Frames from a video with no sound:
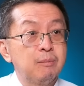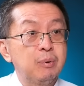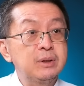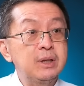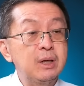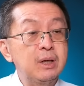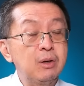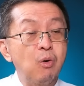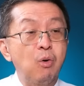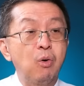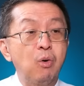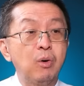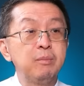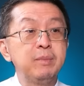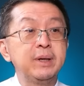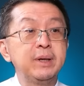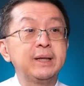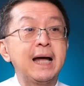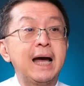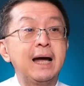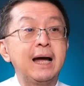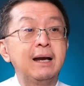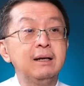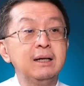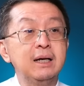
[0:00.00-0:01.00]
เพราะฉะนั้นคนมี
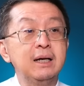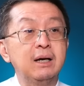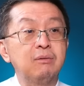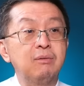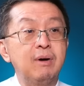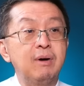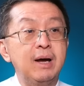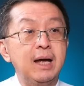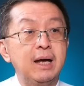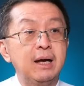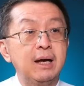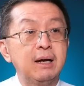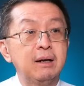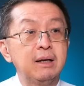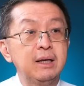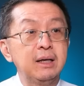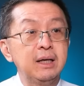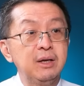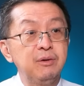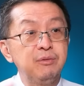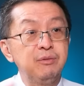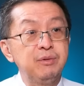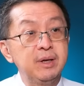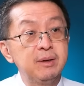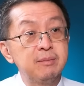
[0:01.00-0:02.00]
ทางเลือกว่า
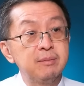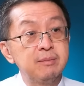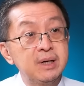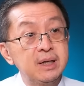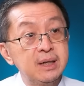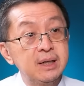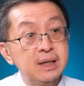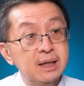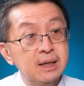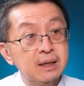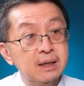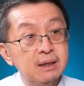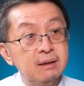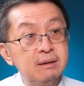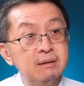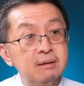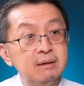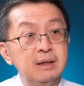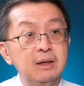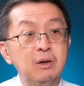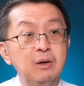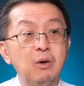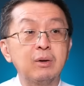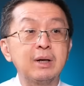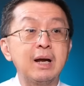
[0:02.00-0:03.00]
อี วี มือหนึ่ง
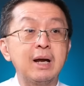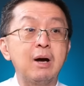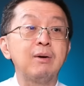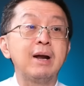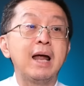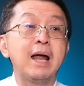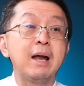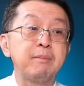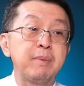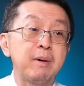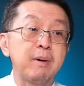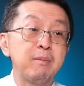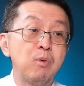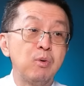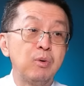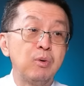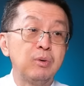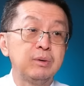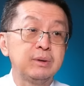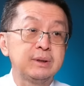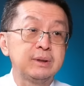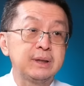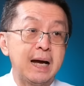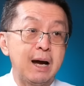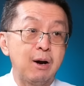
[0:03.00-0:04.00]
หรือรถเข้าลานประมู
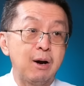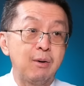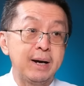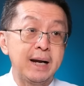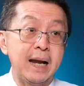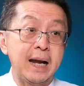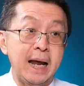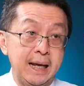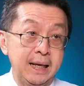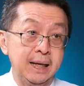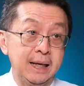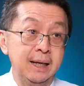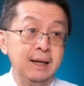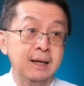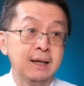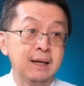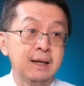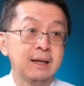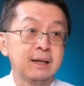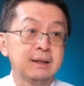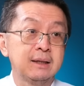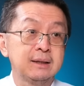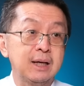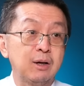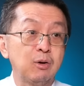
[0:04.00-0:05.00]
ลจะเอาอันไหน
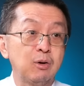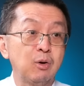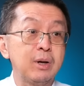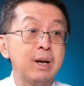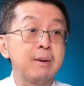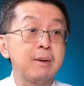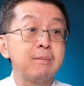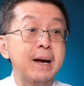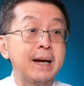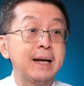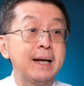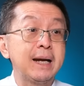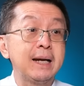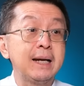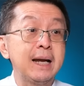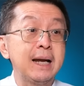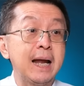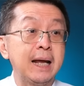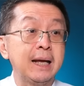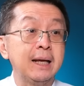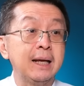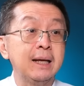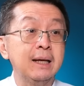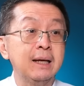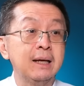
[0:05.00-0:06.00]
จะลดน้ำมันอัน
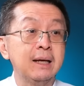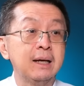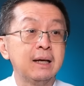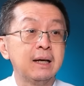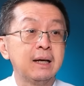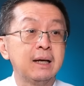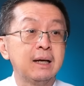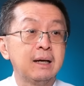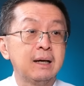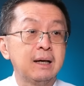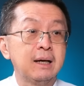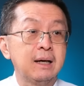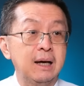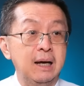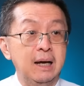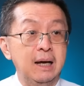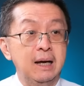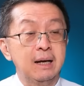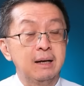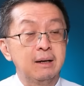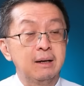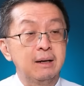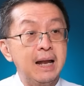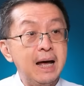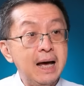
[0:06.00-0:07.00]
ไหน
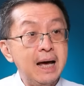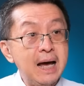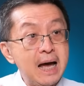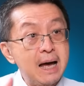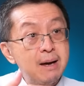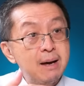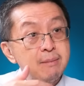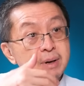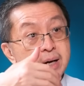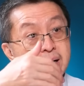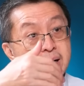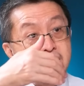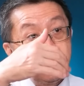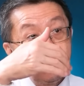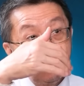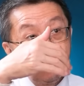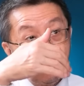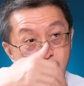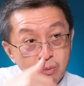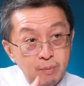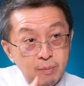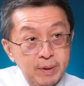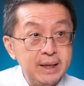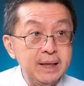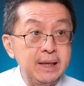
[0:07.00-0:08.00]
ราคามันก็เลย
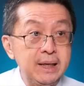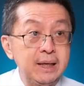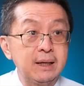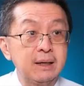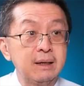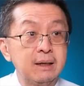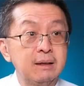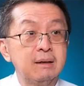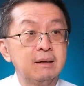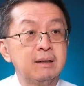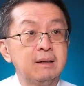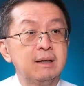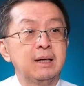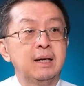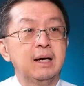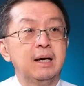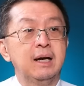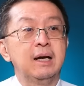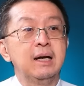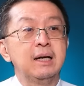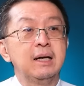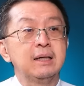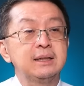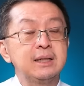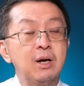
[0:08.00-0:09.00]
ลงมาอีก
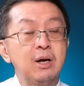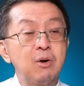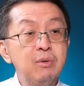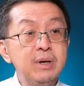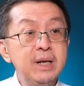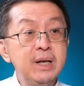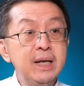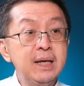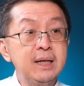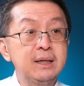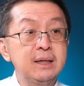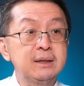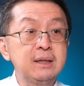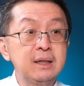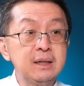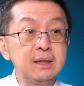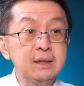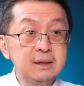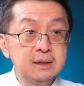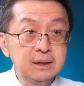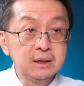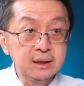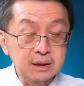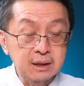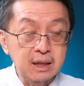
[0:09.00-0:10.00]
เจ้าหนี้ซึ่ง
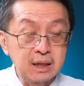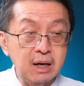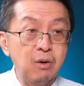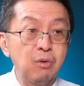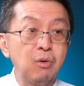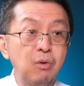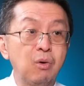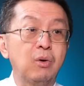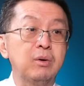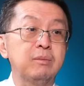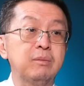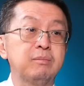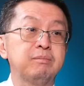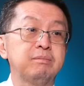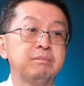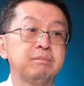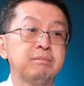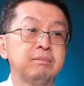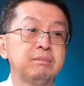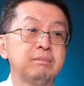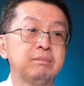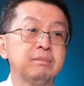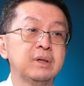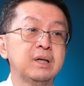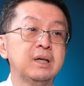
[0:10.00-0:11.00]
ยึดเอารถ
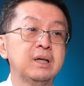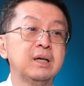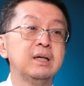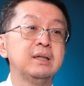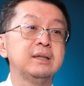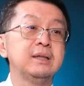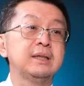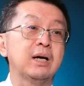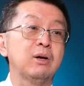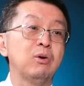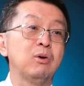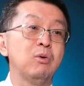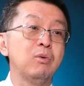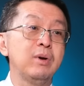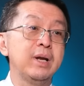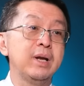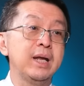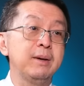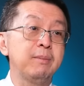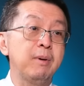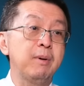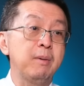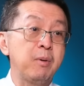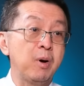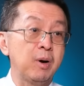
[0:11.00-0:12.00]
คืนจากลูกห
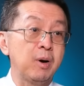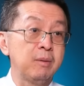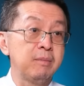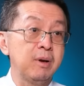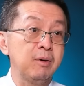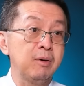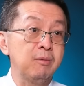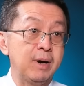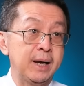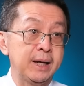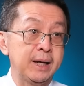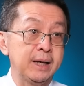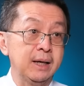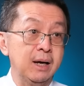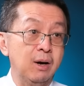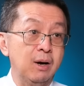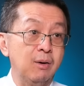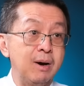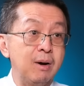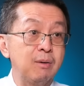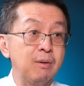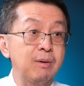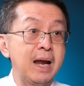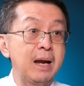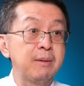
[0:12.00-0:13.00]
นี้เพราะผ่อนไม่ไหว
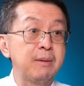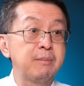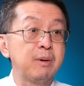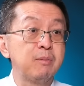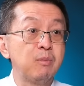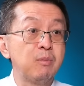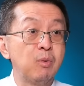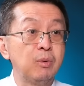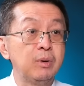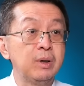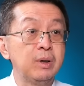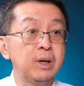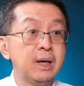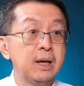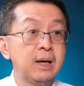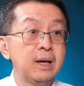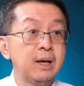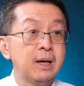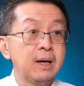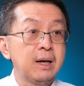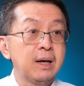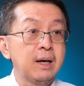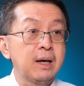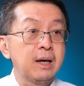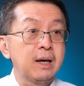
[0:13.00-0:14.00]
เอาเข้าลานประมูล
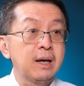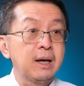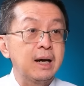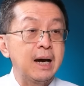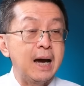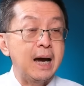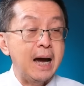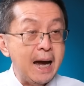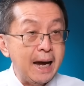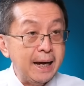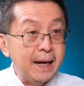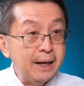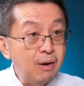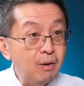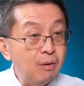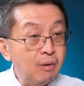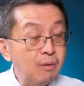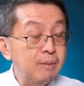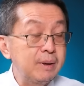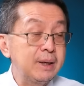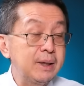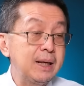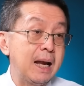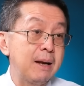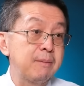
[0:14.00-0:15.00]
ขายออ
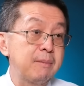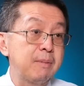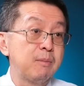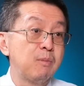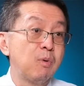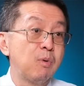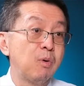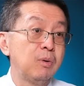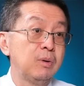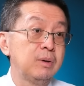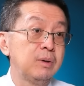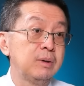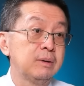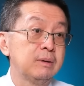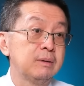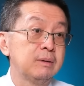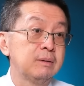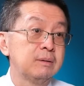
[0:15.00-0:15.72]
กที่ลานประมูล